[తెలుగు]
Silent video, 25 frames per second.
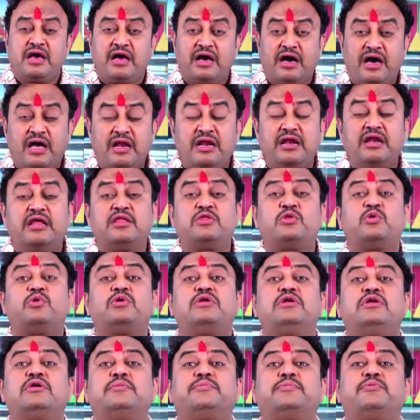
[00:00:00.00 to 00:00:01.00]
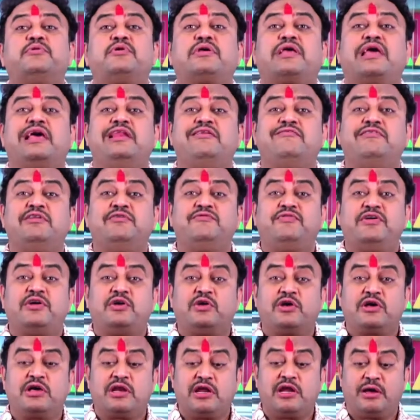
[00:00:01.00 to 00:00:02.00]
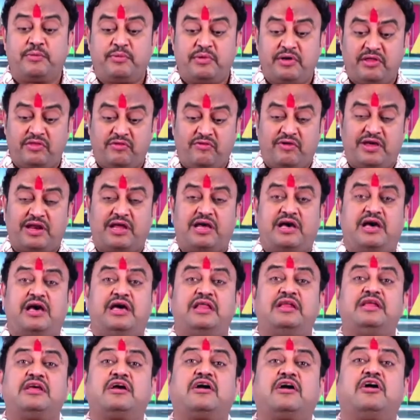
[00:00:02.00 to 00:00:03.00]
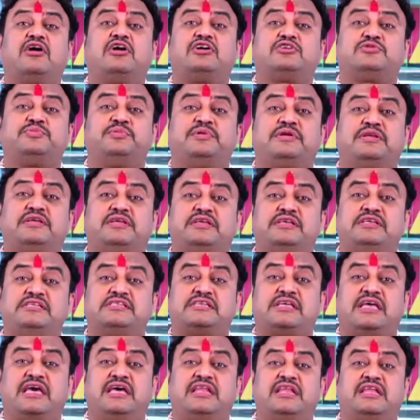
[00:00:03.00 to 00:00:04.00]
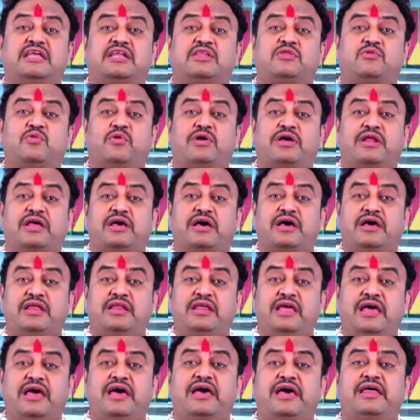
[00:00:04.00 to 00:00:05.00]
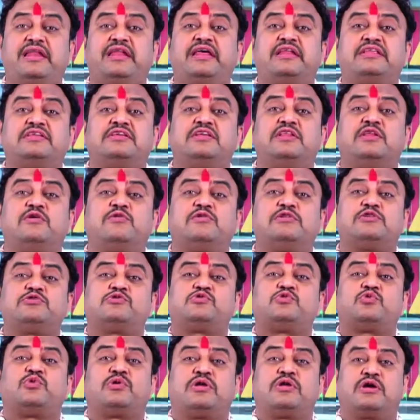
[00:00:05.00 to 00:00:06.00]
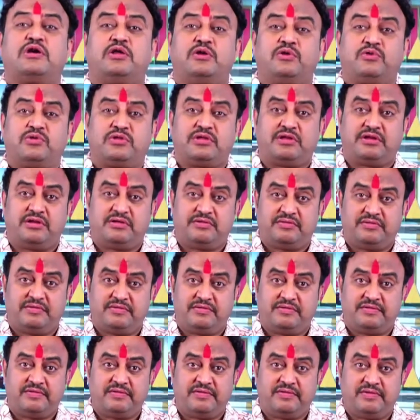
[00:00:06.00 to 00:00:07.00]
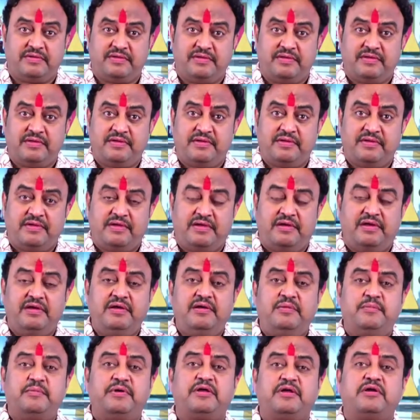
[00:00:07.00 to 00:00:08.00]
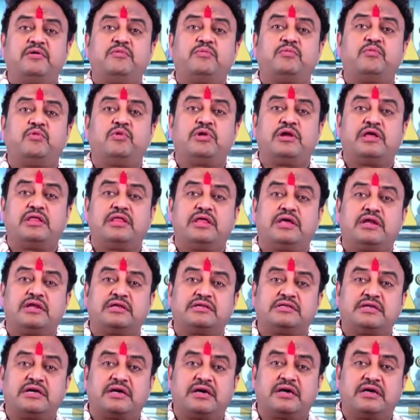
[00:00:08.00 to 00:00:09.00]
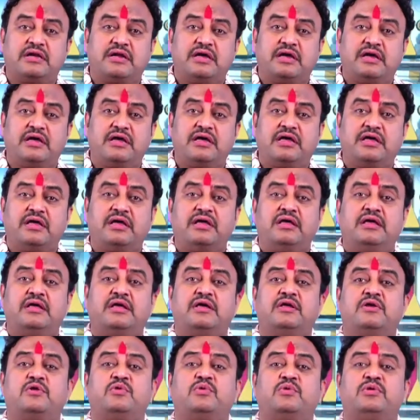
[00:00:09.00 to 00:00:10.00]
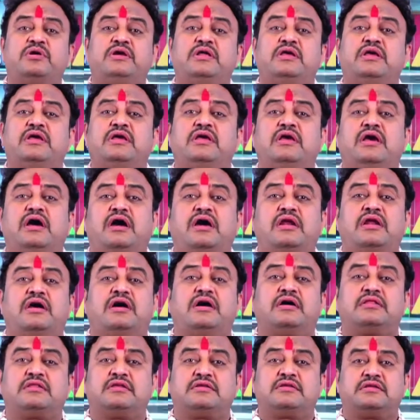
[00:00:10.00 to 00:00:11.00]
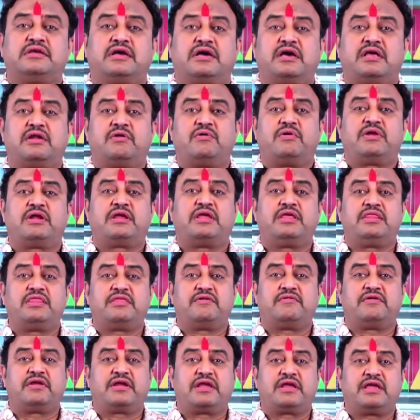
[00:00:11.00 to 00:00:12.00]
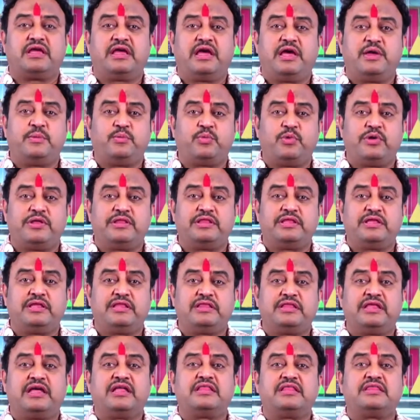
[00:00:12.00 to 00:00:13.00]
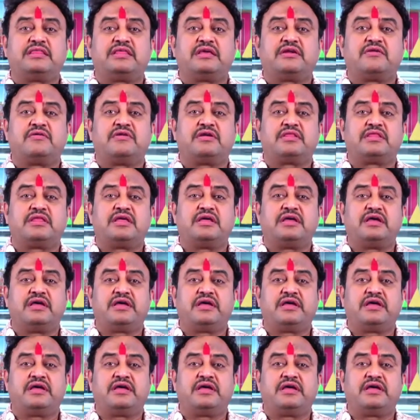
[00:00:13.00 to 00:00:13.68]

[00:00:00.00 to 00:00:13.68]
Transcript: కళ్ళతోనే ఇప్పుడు కెల్విన్ ఫోటోగ్రాఫర్ ద్వారా కానీ కాస్మిక్ ఈ స్కానర్ ద్వారా కానీ ఎనర్జీ లెవెల్స్ చూడగలుగుతాం మనం మూలాధార చక్ర నుండి అనాహత చక్ర వరకు ఇంతవరకు అయిపోయింది దాని తర్వాత